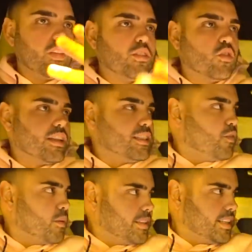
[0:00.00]
de toque se
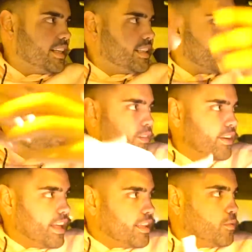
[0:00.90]
fue para ti, te dio un
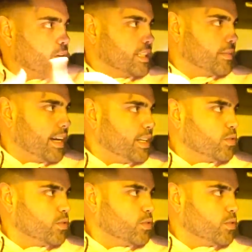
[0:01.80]
abrazo porque estabas ahí